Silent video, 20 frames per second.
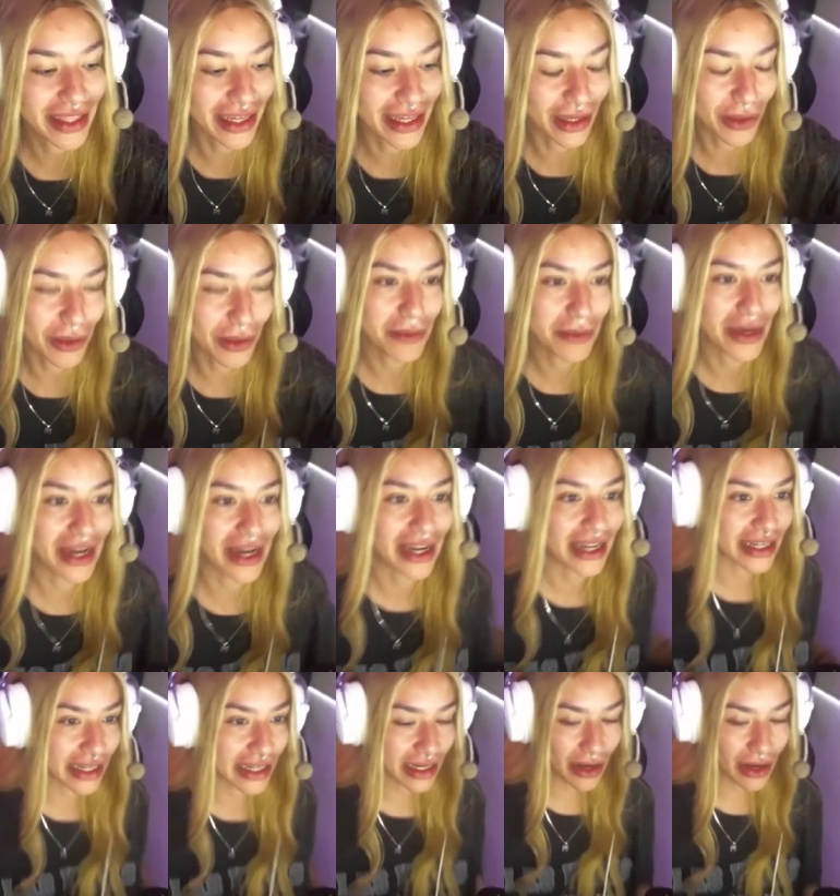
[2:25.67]
de cómo me
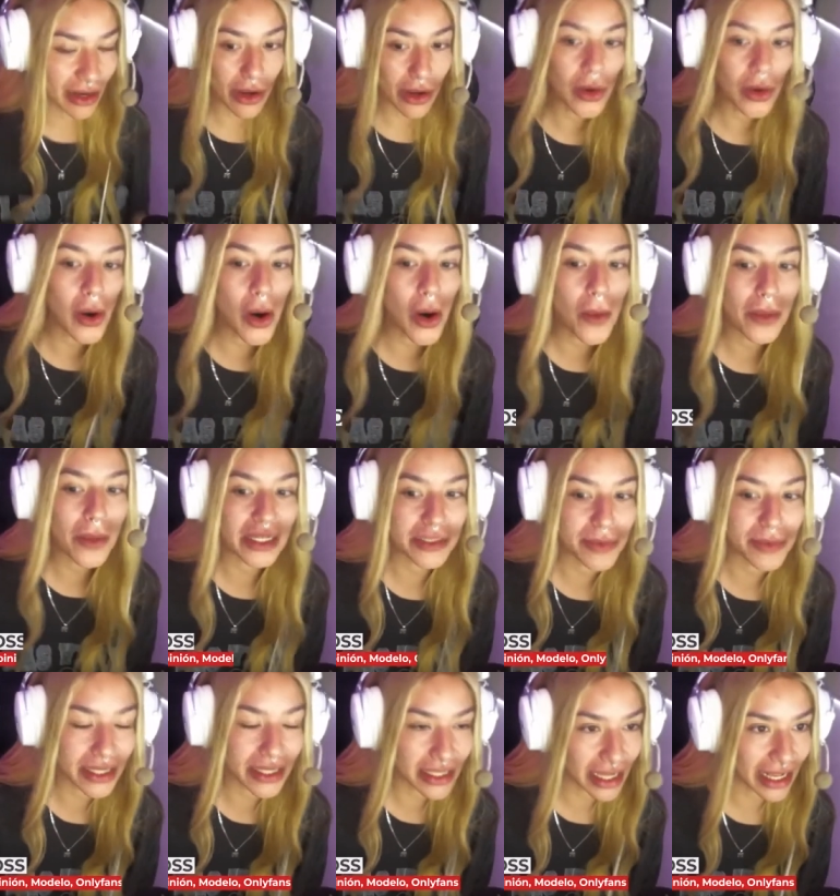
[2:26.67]
agarren. O, o más
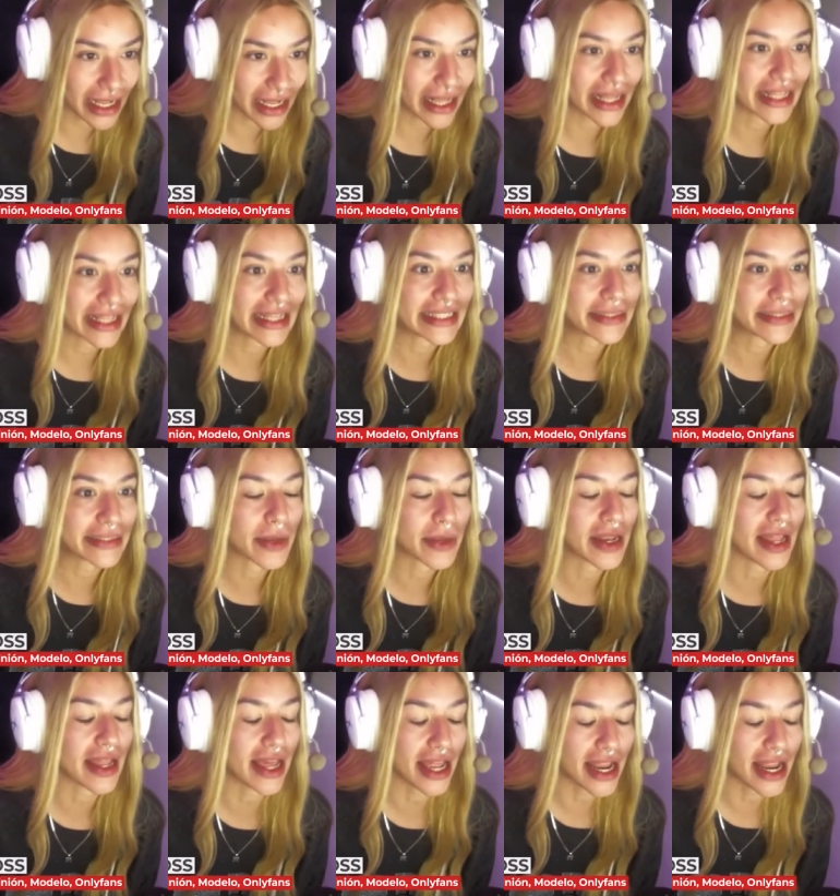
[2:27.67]
bien, eh,
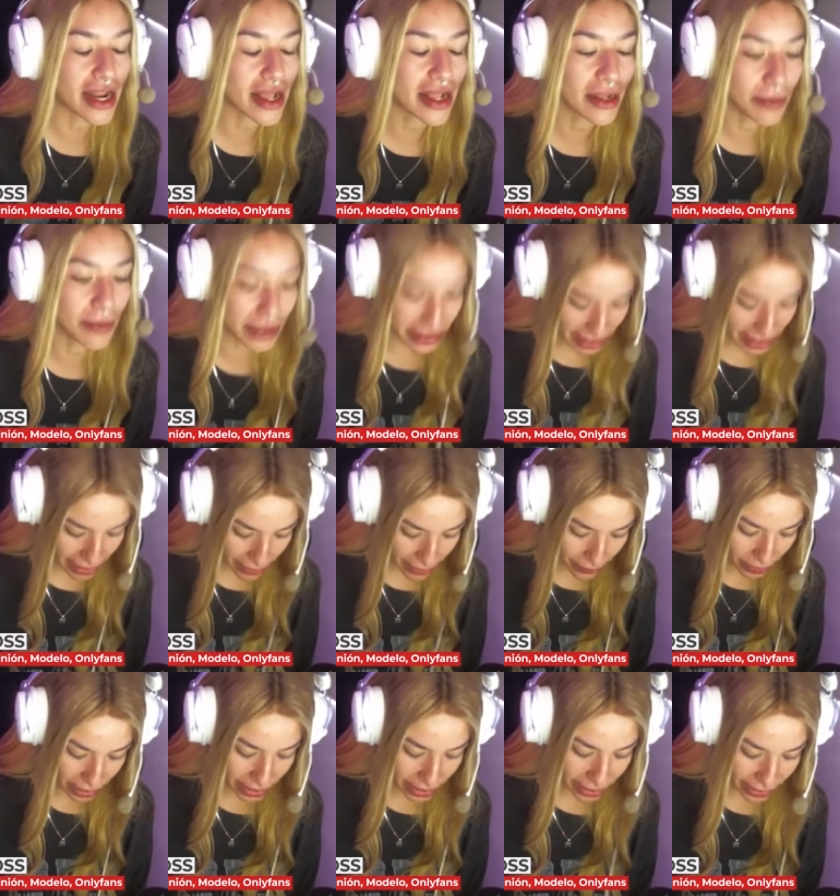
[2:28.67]
leer el mensaje,
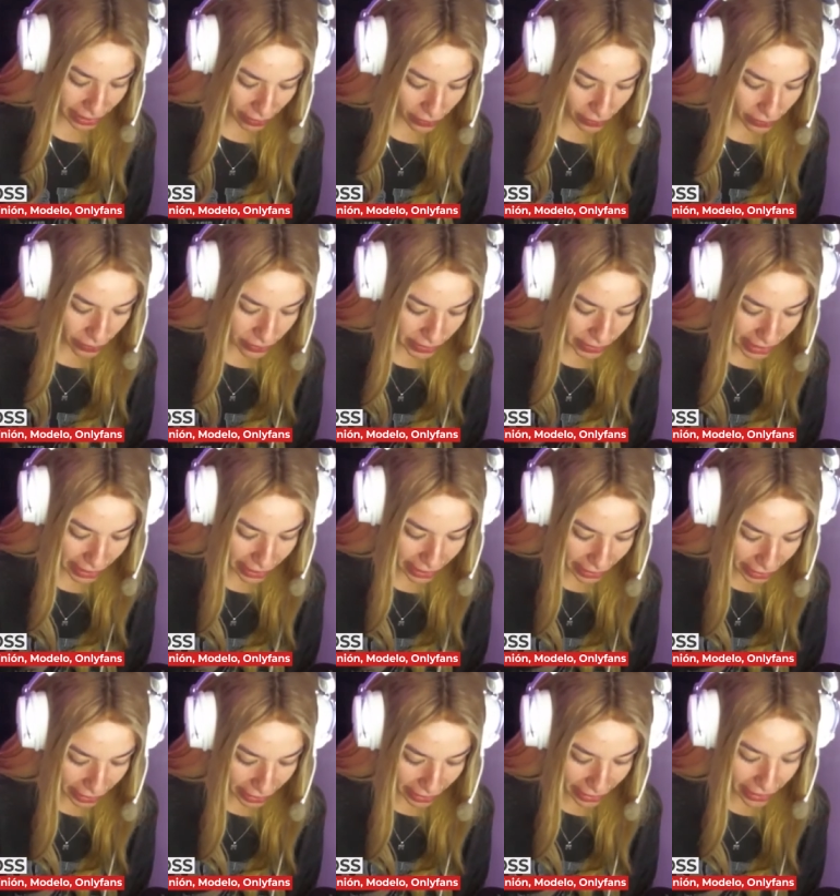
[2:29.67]
porque, o
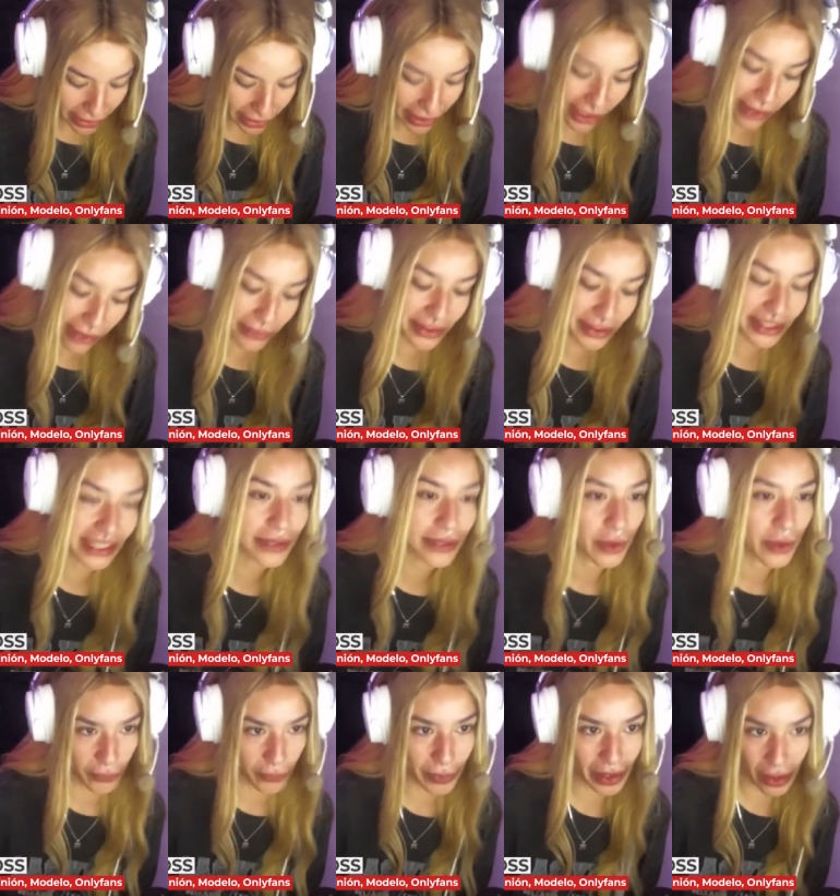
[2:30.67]
sea, a
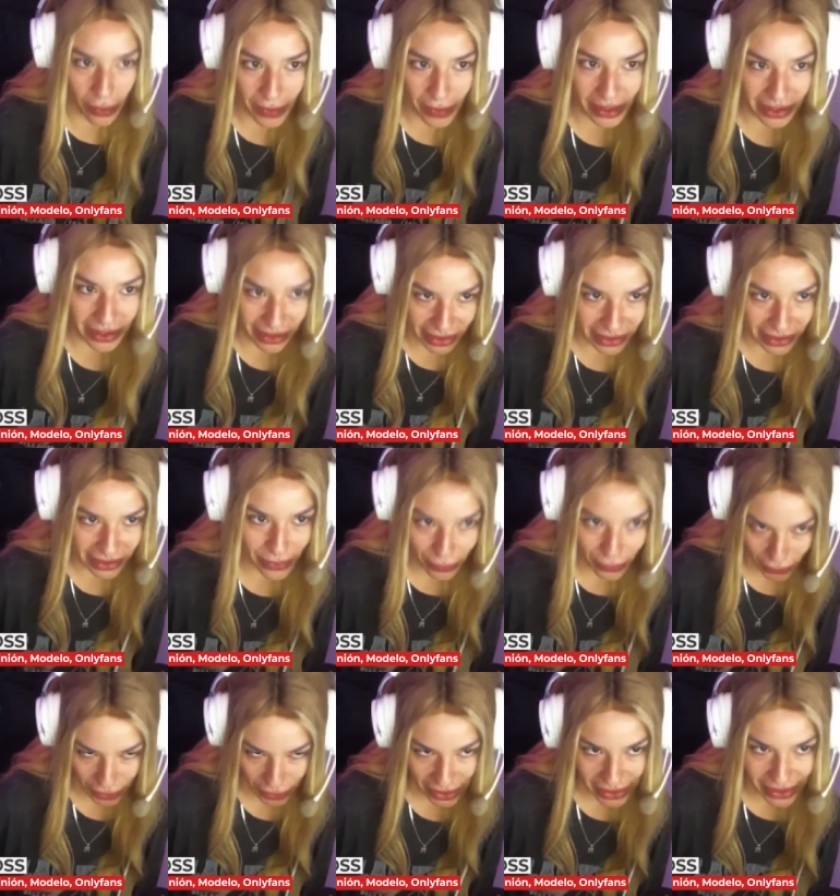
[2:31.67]
veces me lo mandaste
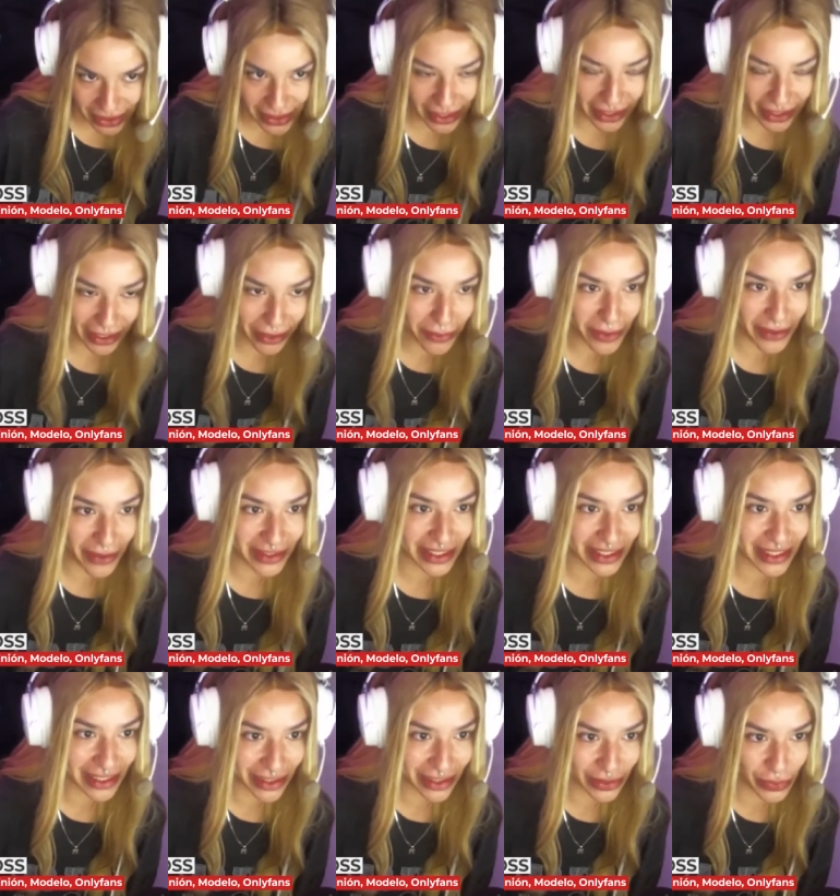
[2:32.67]
por Instagram y a
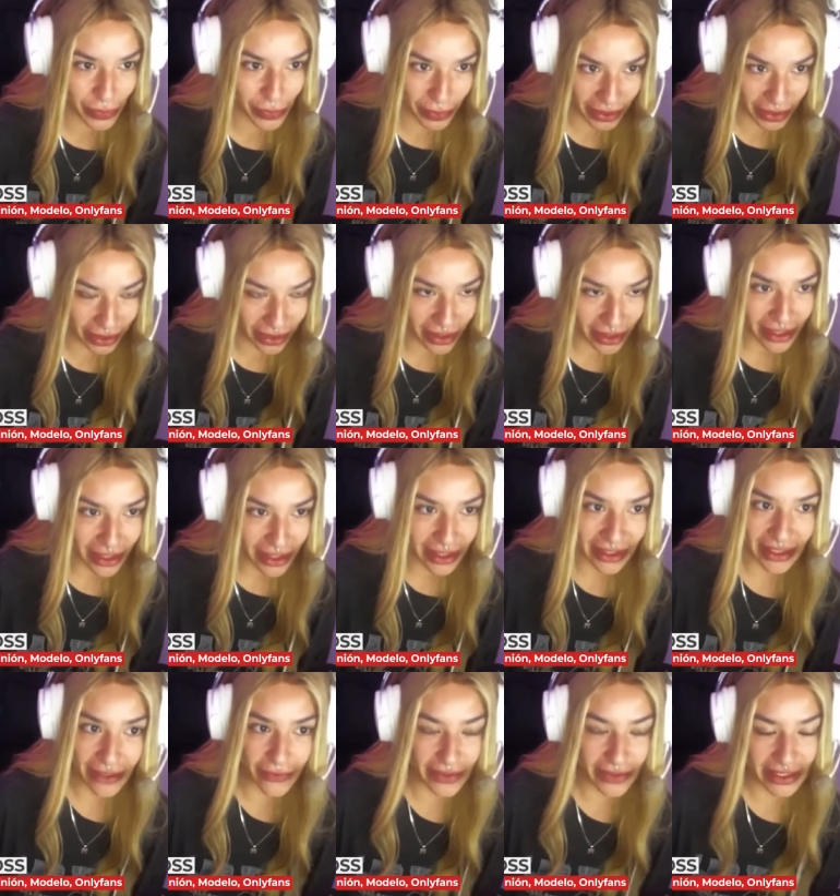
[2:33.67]
veces es súper
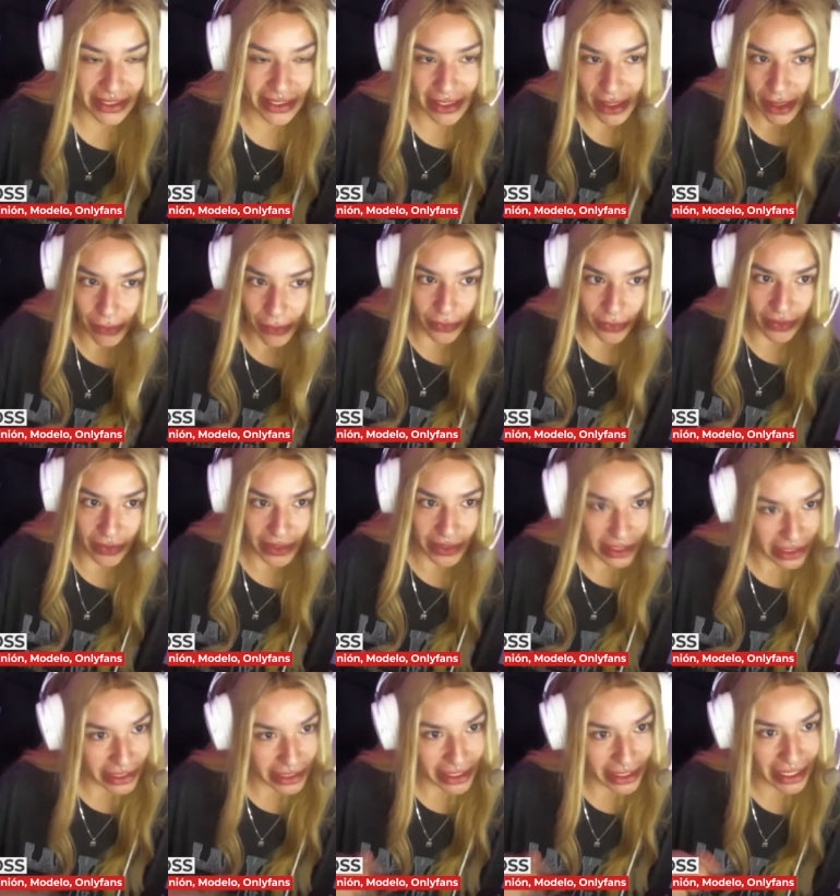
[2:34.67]
difícil
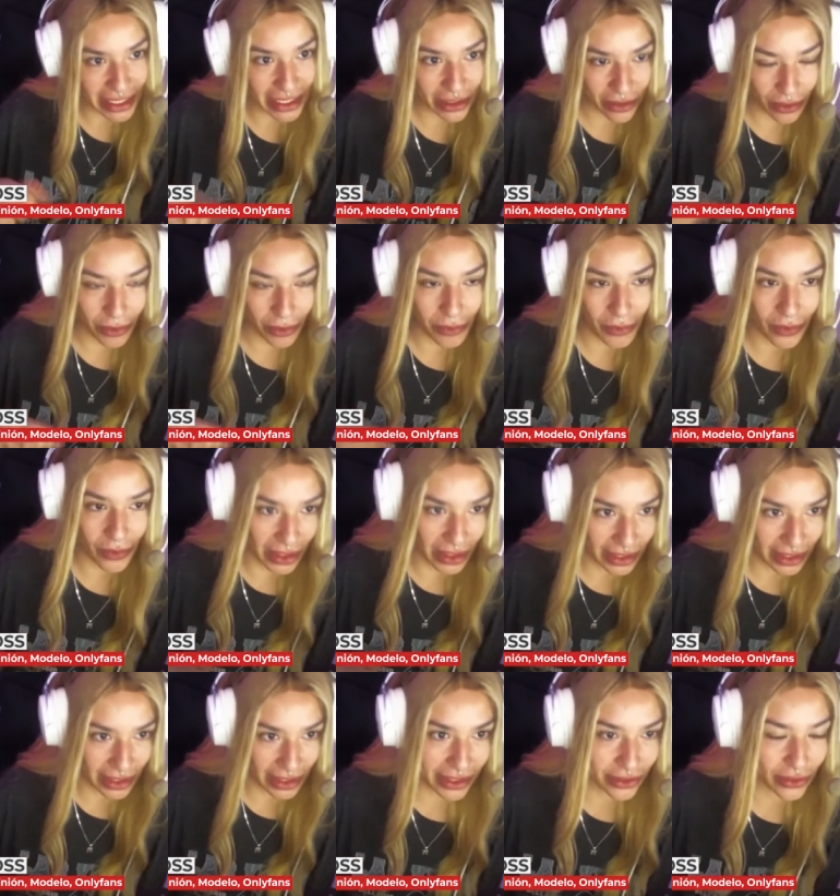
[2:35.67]
poder llegar como a
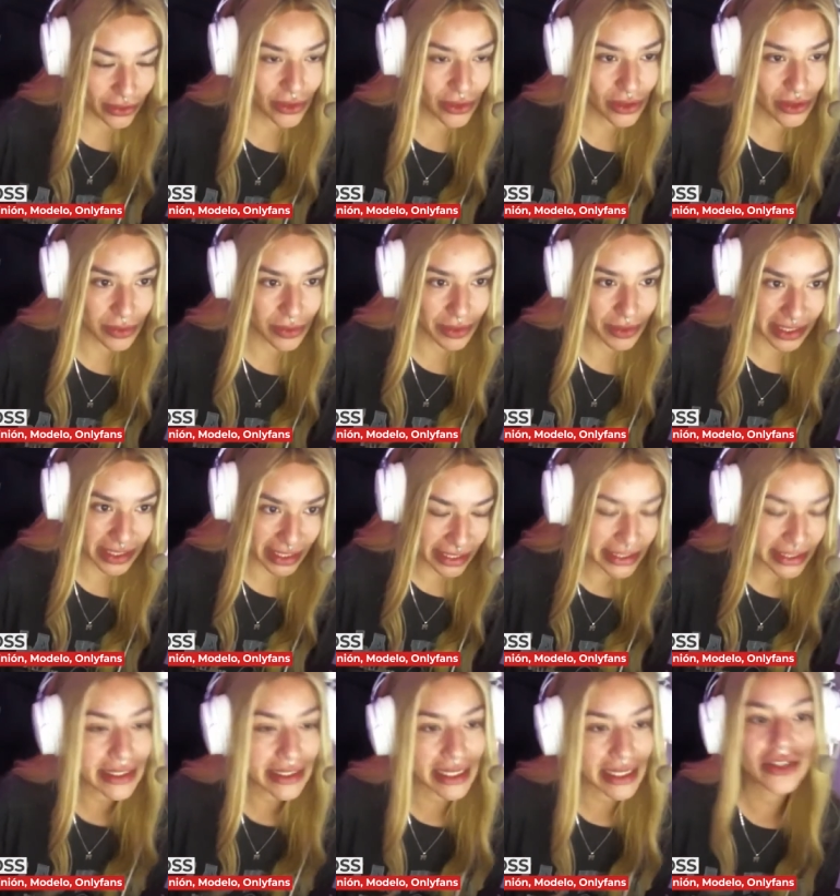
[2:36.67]
leer todos los mensajes.